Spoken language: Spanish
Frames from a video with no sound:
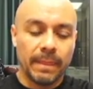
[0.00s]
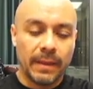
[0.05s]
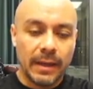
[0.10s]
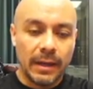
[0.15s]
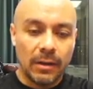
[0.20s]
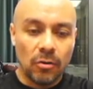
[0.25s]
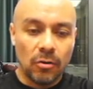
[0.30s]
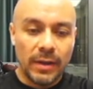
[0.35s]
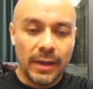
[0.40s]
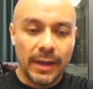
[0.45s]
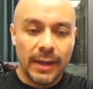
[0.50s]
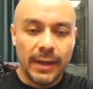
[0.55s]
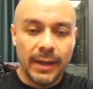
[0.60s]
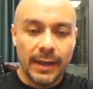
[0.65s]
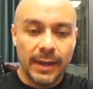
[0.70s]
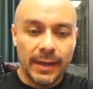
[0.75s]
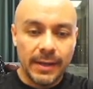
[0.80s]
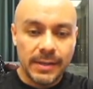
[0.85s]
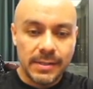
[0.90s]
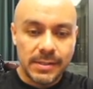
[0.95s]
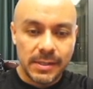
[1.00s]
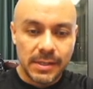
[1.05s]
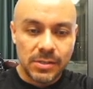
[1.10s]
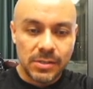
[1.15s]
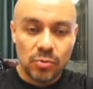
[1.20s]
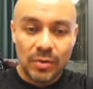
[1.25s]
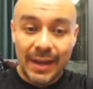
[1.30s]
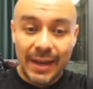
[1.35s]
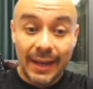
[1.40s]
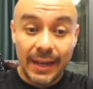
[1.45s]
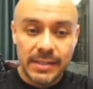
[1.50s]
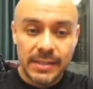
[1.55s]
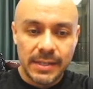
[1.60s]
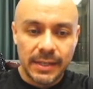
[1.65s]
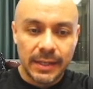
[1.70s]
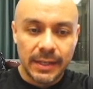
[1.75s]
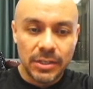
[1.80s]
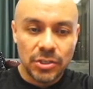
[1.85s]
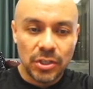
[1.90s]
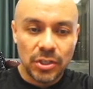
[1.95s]
lo que es es una agencia
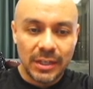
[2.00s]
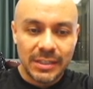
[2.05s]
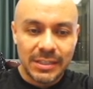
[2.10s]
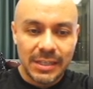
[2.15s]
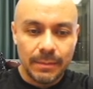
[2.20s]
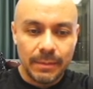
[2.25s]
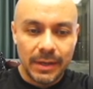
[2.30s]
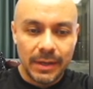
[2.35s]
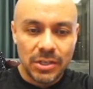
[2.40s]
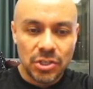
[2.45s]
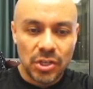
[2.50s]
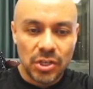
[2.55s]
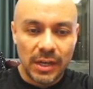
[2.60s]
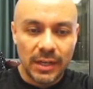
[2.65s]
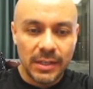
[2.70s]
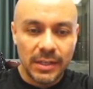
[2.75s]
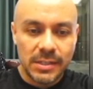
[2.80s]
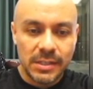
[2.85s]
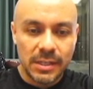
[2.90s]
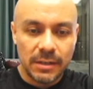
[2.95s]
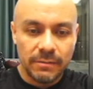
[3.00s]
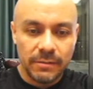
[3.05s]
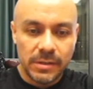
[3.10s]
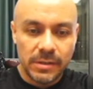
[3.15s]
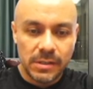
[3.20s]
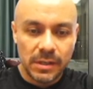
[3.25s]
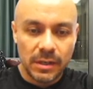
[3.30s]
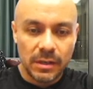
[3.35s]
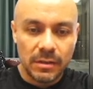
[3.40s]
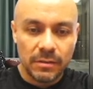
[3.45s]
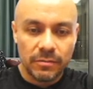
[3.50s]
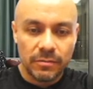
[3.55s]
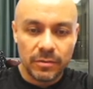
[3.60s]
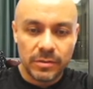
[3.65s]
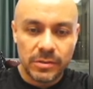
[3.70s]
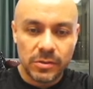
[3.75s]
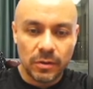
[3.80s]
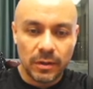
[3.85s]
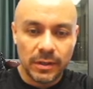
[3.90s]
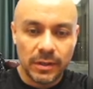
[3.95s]
que en China se llama Chinese Service Center for
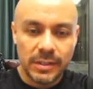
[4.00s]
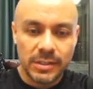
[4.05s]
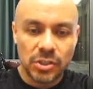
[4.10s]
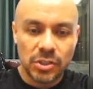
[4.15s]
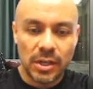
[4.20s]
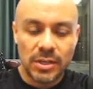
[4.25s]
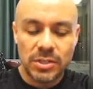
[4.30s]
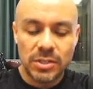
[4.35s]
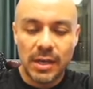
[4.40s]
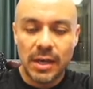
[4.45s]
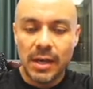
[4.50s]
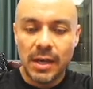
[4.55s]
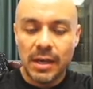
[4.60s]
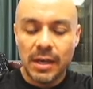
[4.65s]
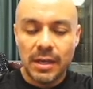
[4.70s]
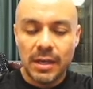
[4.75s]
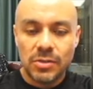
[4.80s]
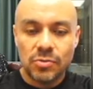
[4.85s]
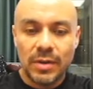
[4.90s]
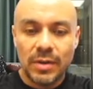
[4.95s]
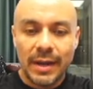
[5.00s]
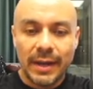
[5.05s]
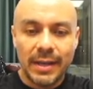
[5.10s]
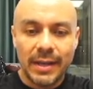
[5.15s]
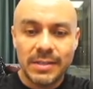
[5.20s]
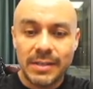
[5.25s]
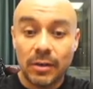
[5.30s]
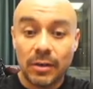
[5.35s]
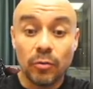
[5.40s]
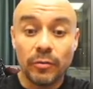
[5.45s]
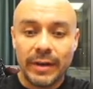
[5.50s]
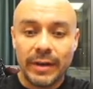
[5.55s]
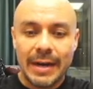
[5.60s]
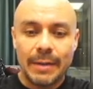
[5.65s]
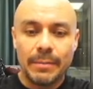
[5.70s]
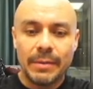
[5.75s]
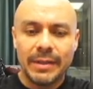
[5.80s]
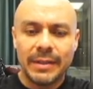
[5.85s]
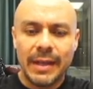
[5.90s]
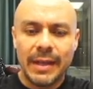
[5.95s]
Scholar Exchange. Es una agencia
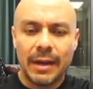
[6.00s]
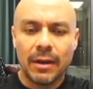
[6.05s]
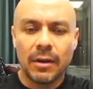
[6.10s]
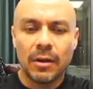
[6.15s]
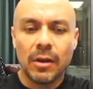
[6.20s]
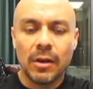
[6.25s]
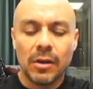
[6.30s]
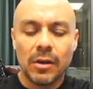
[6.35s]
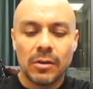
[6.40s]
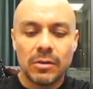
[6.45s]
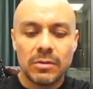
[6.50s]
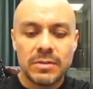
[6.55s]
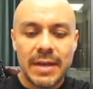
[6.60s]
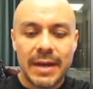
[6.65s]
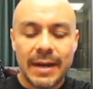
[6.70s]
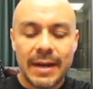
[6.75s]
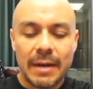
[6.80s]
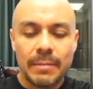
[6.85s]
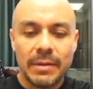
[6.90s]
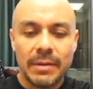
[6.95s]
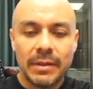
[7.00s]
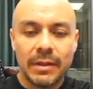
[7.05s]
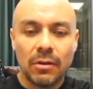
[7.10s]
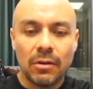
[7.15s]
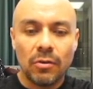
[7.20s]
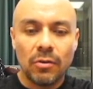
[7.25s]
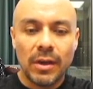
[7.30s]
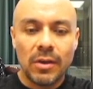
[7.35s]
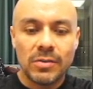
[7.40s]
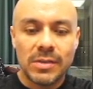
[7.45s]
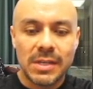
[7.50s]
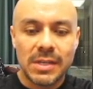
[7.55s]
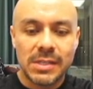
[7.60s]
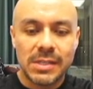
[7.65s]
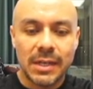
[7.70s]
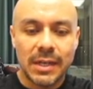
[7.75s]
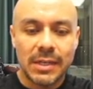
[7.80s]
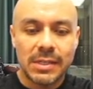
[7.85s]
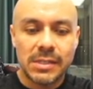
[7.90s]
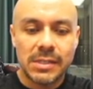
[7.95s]
gubernamental. O sea, realmente lo que ellos
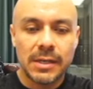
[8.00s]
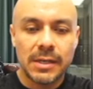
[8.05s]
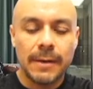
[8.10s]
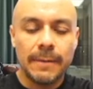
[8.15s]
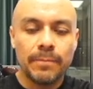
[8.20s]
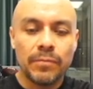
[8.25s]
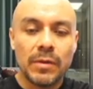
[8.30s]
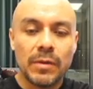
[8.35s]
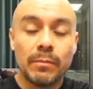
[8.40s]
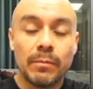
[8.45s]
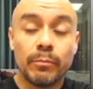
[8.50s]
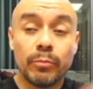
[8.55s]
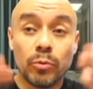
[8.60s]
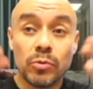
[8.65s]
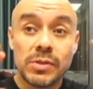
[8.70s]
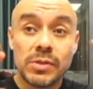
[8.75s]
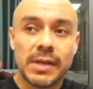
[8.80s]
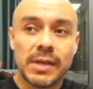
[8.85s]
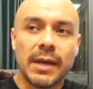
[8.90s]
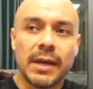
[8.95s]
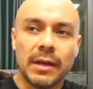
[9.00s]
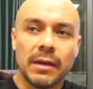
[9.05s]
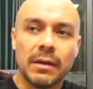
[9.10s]
hacen es buscan